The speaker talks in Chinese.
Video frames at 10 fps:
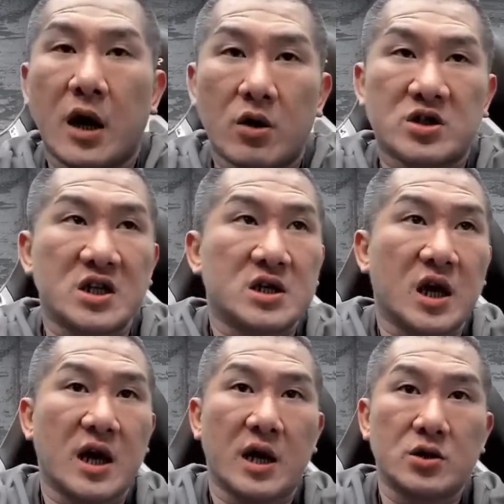后今
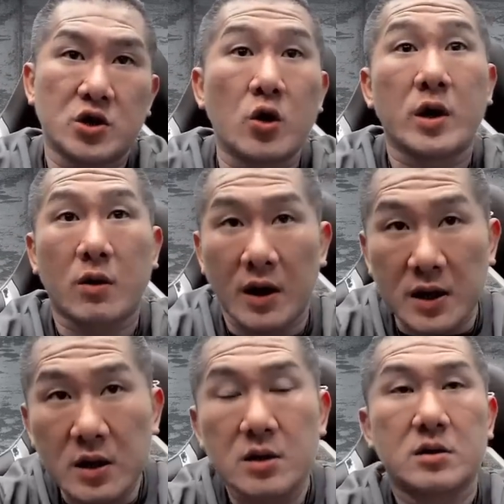天就汇款
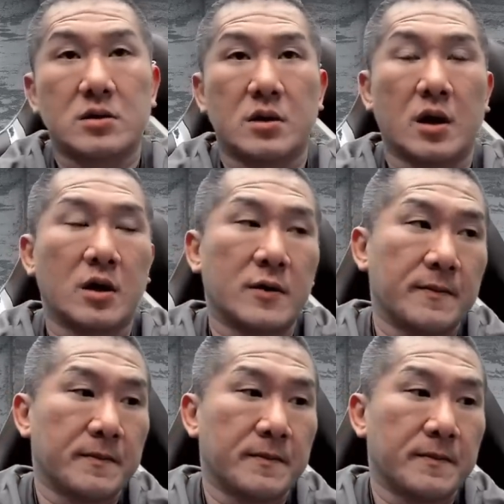了。哦，